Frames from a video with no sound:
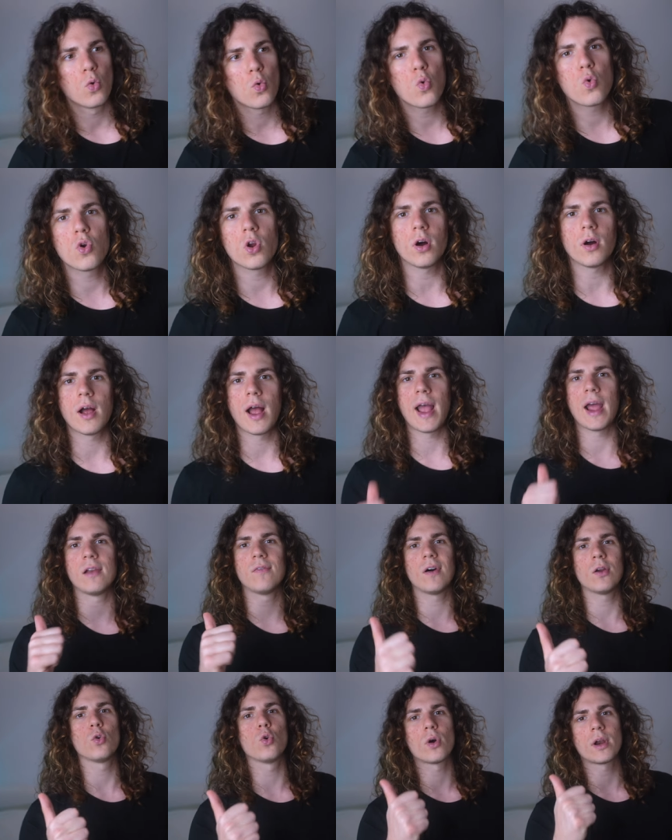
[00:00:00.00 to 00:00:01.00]
Uno è il
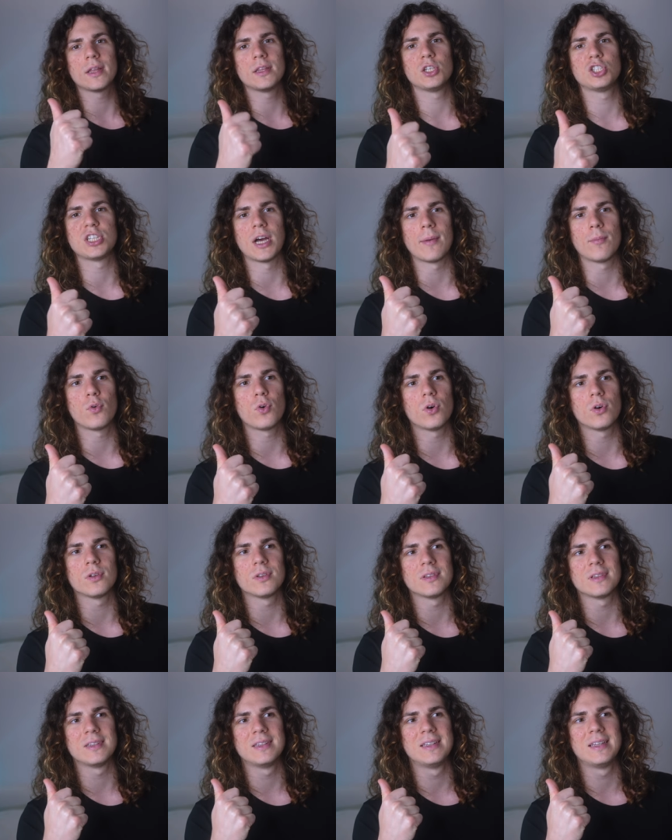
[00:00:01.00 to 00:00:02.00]
valore, diciamo,
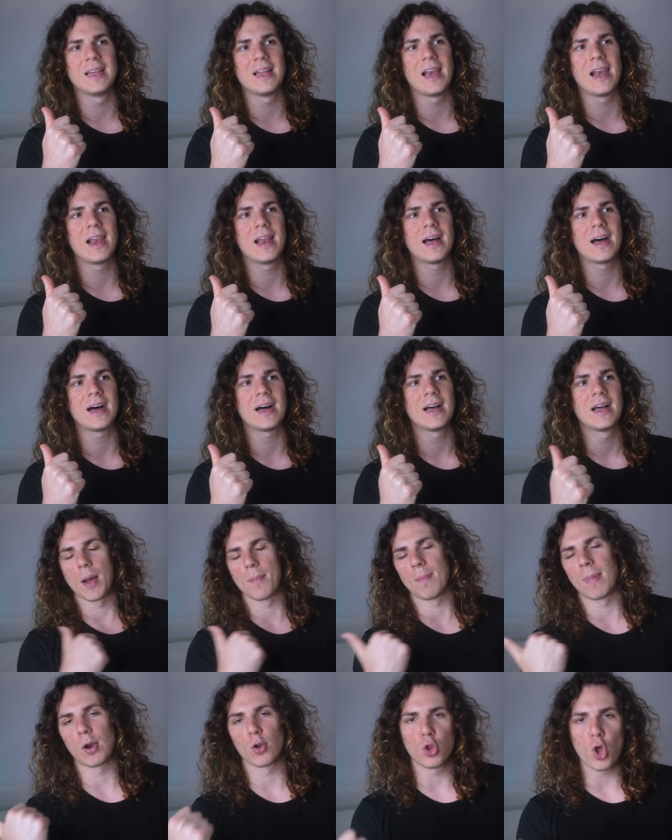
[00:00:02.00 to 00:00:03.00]
della
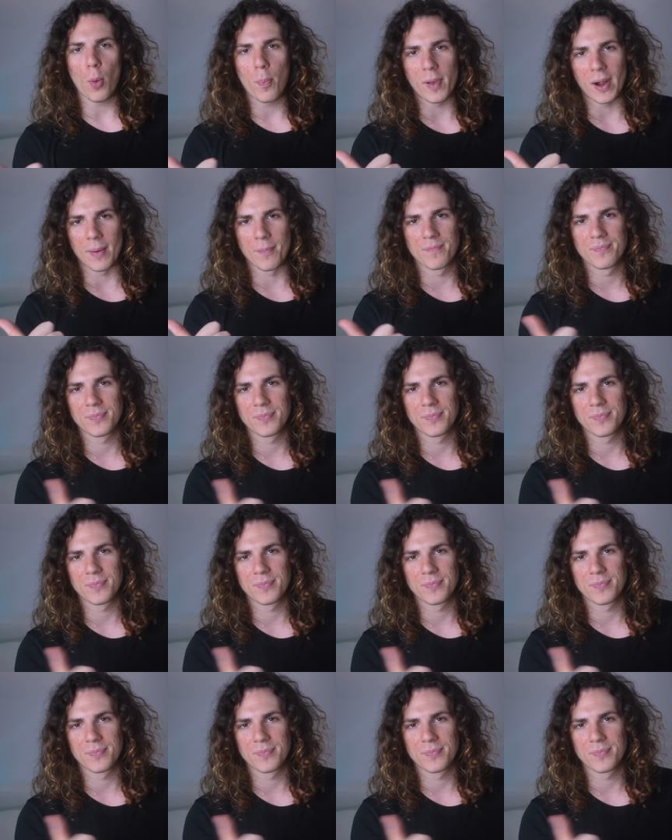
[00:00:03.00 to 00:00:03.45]
manodopera,